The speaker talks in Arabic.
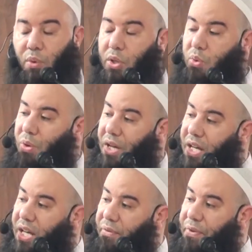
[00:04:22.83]

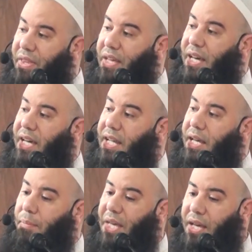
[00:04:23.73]
وتحافظ
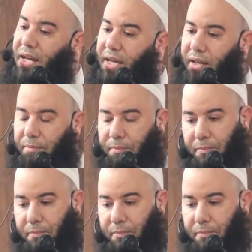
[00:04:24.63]
على ماله